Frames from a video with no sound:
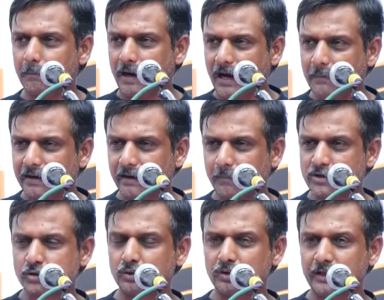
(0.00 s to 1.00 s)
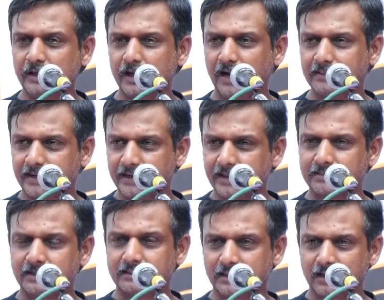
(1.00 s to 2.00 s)
பாபர் மசூதி அந்த
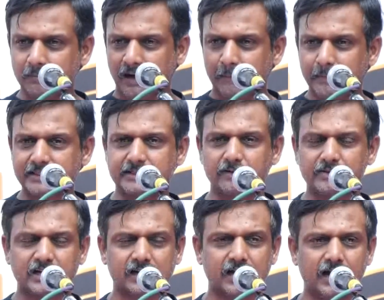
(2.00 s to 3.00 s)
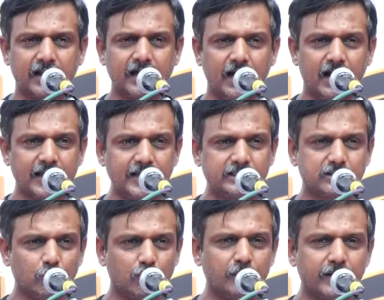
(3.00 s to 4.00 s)
இடத்தில் திரும்ப அமைத்திடுவதற்கான
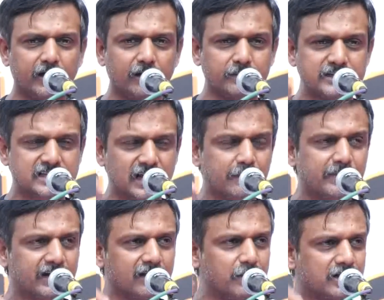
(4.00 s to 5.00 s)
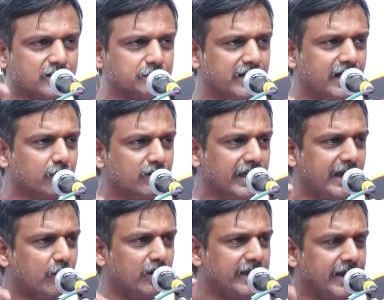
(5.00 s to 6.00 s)
அனைத்து உரிமைகளும் இஸ்லாமியர்கள் மட்டும்தான் உண்டே
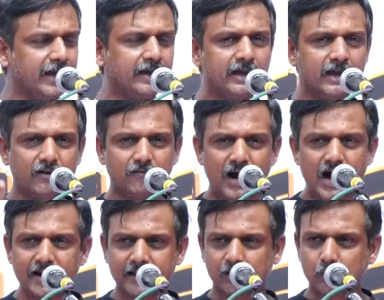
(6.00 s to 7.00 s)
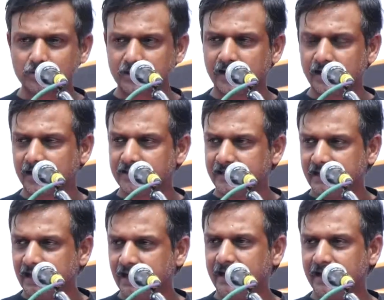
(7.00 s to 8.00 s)
ஒழிய வாரான கூட்டங்களுக்கு அது
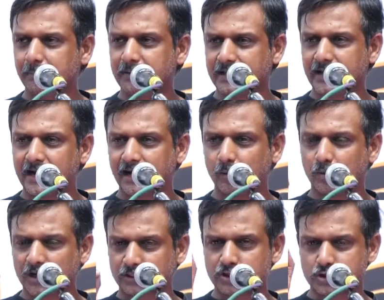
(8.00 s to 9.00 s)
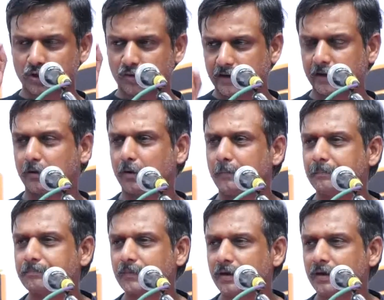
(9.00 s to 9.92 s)
இல்லை என்பதை நாங்கள் உரத்து சொல்லி வருகின்றோம்